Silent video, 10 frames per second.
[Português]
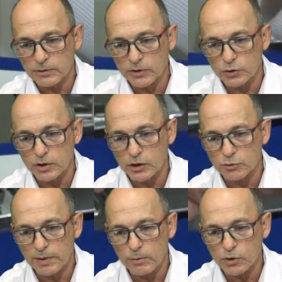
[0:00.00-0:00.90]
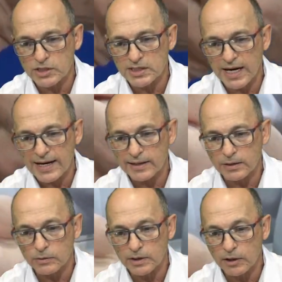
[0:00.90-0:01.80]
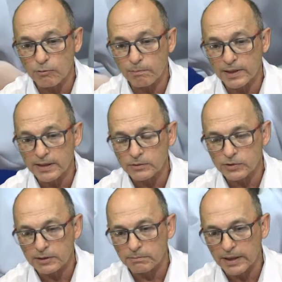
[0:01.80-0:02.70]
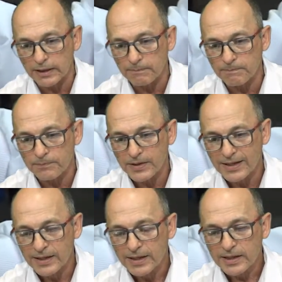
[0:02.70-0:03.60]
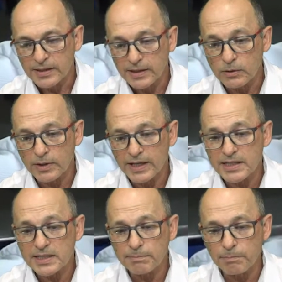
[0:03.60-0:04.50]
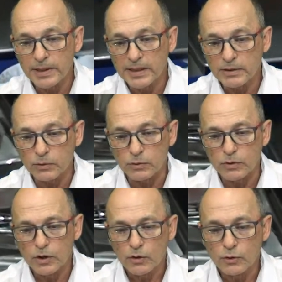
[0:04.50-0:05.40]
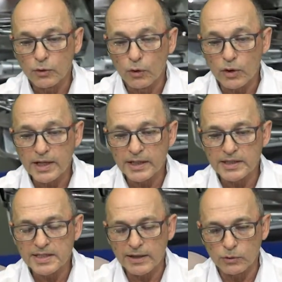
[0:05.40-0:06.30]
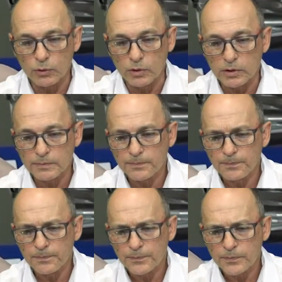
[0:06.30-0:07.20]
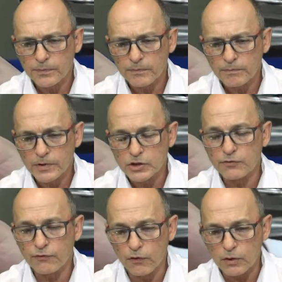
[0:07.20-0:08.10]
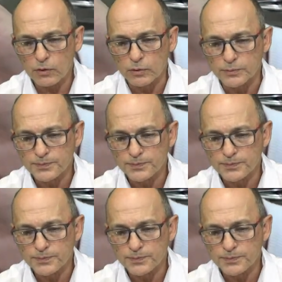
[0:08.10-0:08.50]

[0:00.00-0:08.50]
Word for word: o azulejo para mostrar que aquilo ali é um plano também. Então esse plano do localizador de foco,